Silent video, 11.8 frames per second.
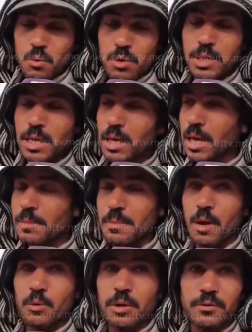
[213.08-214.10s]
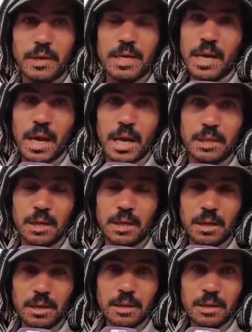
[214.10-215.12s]
ولدينا كان معاوني في اي
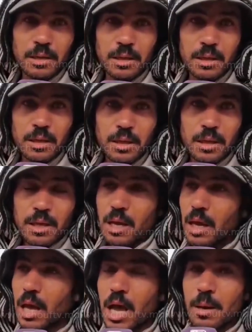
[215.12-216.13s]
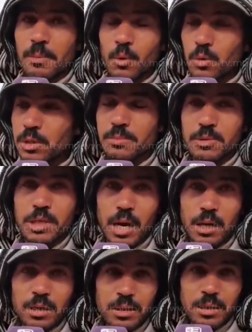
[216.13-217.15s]
حاجه غامر ولدي مشى
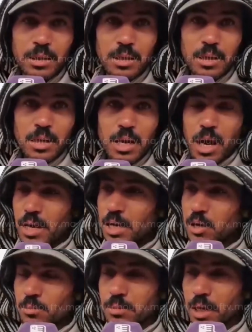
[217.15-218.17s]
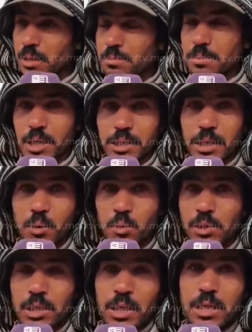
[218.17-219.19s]
انا اليوم كان بحث على
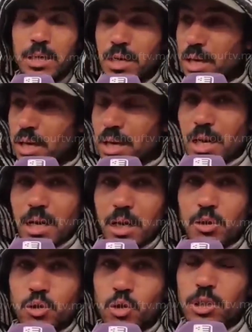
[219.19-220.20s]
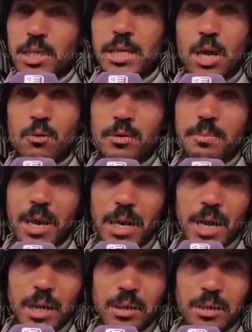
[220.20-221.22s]
ولدي على الجثه ديالو فين
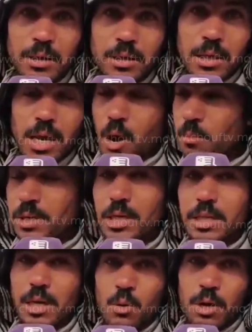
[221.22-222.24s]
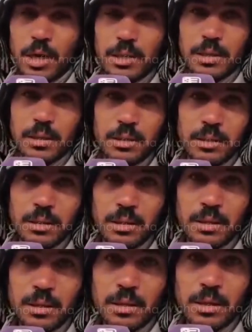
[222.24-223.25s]
ما كان او ميت او حي
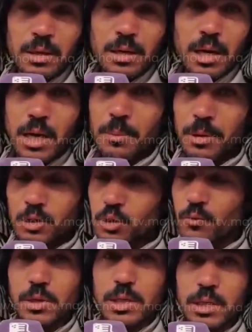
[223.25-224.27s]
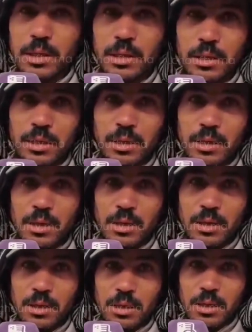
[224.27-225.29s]
انا بغيت نشوف ولدي
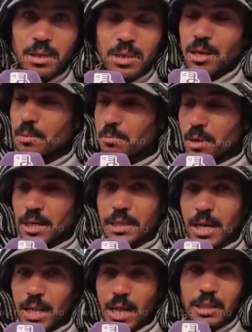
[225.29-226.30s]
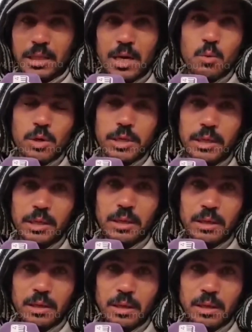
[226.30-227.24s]
بغيت انا الحق ديال ولدي